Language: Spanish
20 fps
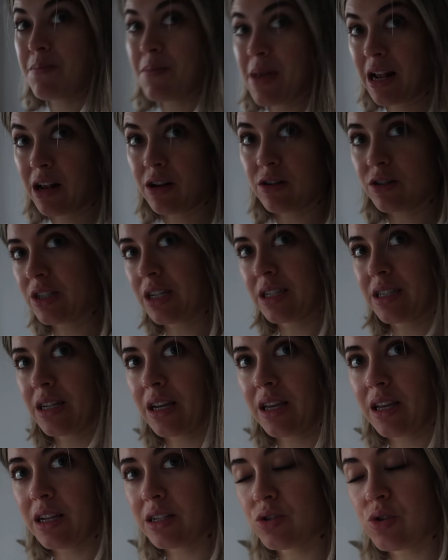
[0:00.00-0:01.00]
mil cosas
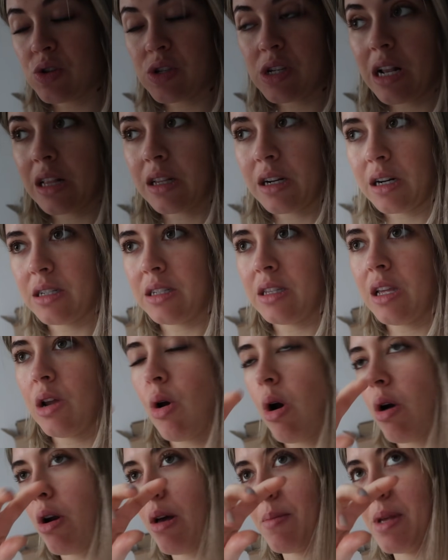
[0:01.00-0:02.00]
aquí Esto es el
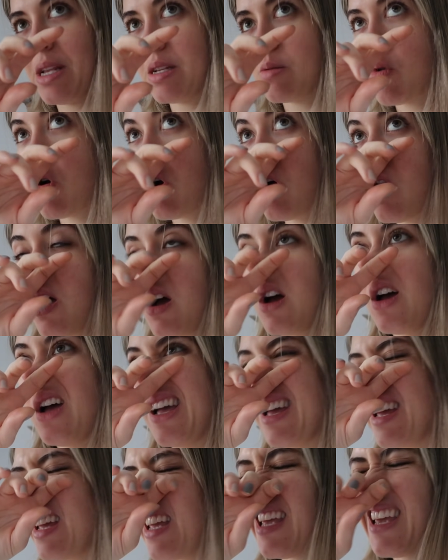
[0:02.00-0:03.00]
trastero ahora mismo
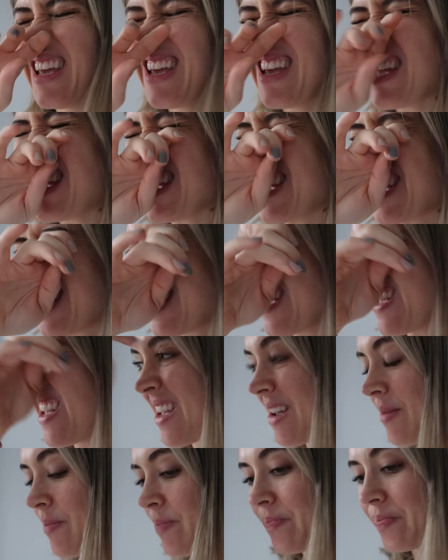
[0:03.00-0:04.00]

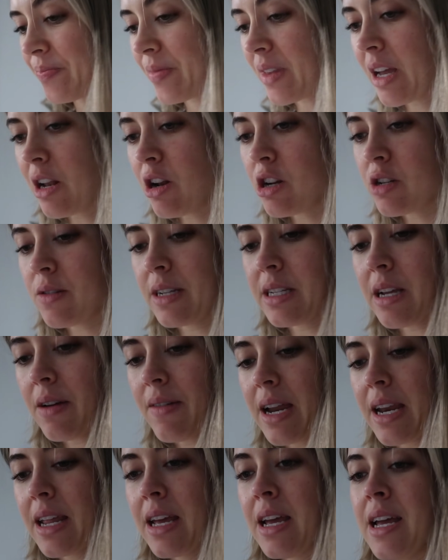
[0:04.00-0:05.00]
y los vais a
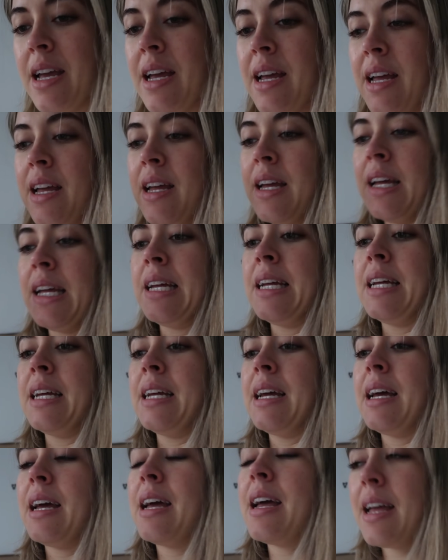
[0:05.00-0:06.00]
ver
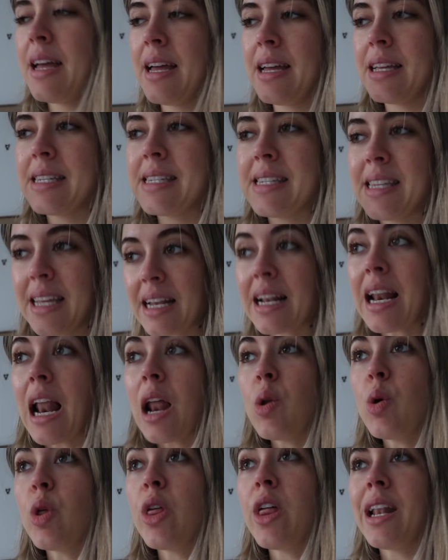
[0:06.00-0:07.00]
sin
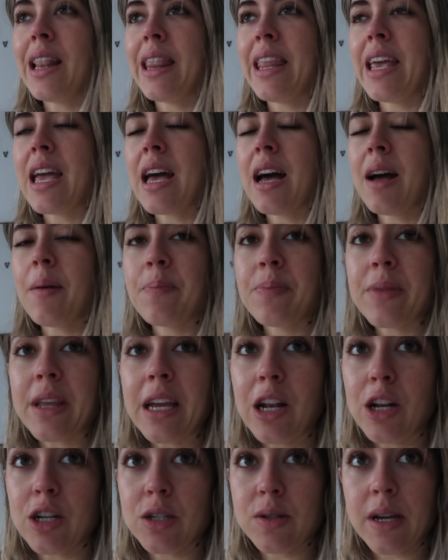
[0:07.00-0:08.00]
la luz del día
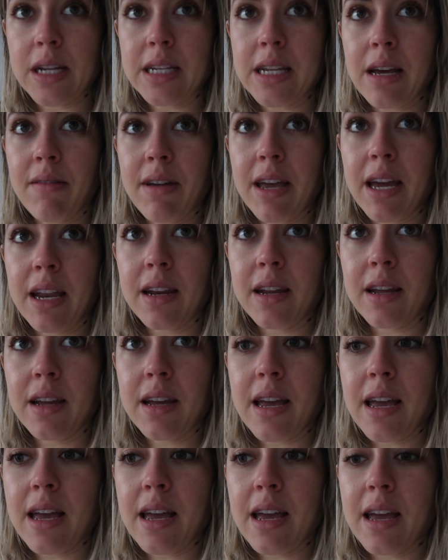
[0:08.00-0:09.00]
y los vais a ver
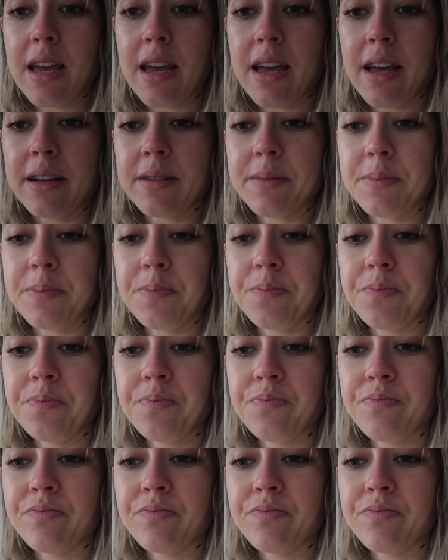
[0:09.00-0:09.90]
eh,